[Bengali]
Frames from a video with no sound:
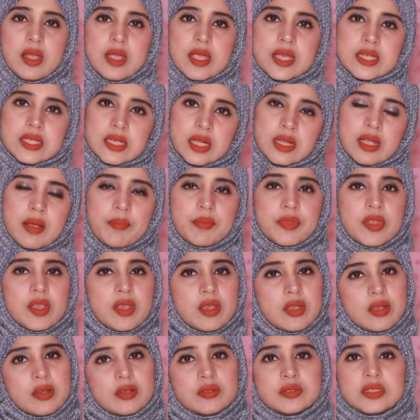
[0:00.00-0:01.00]
এটাকে আপনি
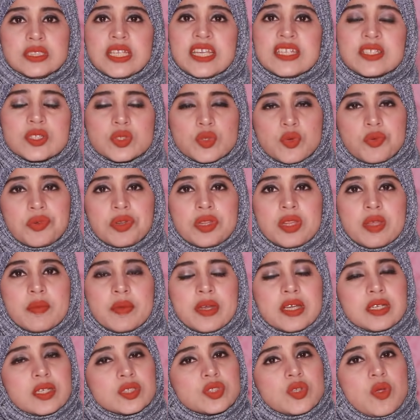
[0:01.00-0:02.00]
চেঞ্জ করে দিবেন
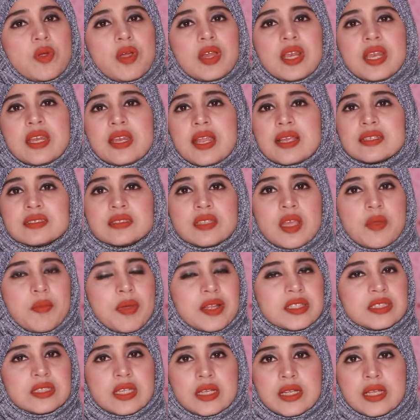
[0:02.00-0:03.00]
এটা সকালের নাস্তায়
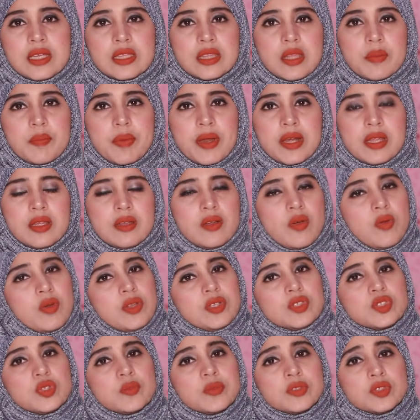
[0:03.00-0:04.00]
বাচ্চা খেতে পারে অনেক
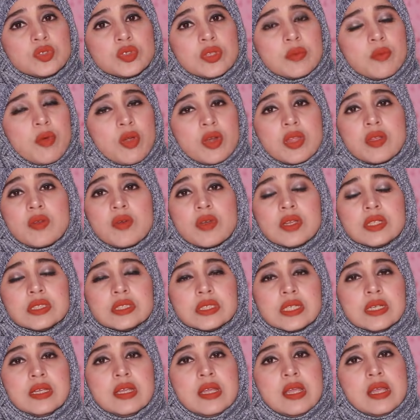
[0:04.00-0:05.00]
সময় যদি মনে করেন
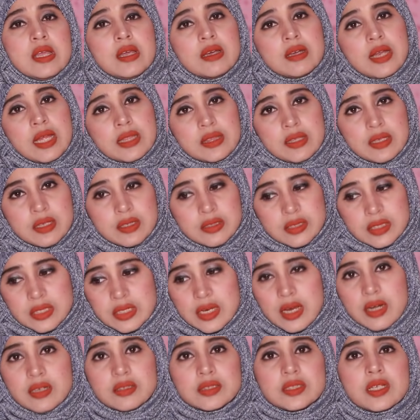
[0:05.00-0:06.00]
যে রাতে
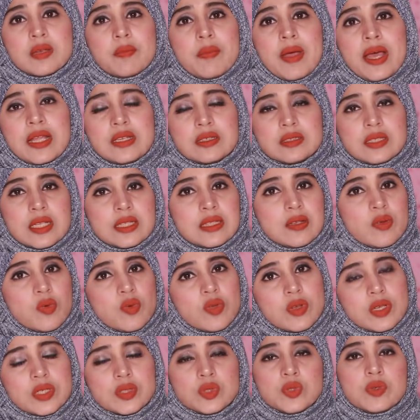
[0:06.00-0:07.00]
ডিনার সে ভাত টাত কোনো
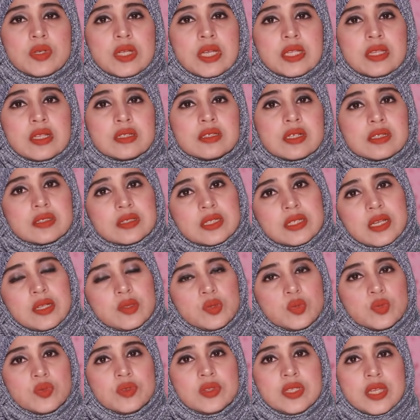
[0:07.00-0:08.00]
কিছুই খেতে যাচ্ছে না
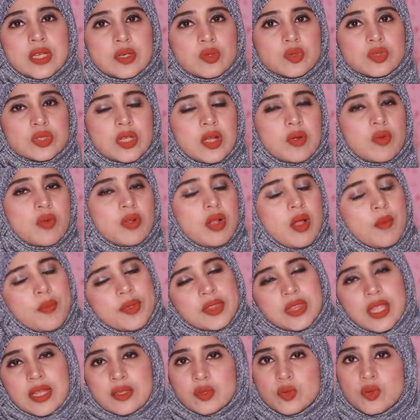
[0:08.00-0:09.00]
দুধ দিয়ে একটু সাগু খাবে
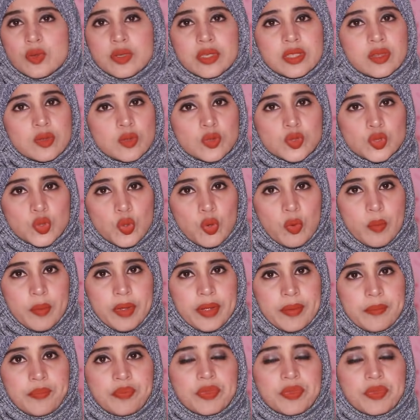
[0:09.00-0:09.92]
তাতেও কিন্তু চলবে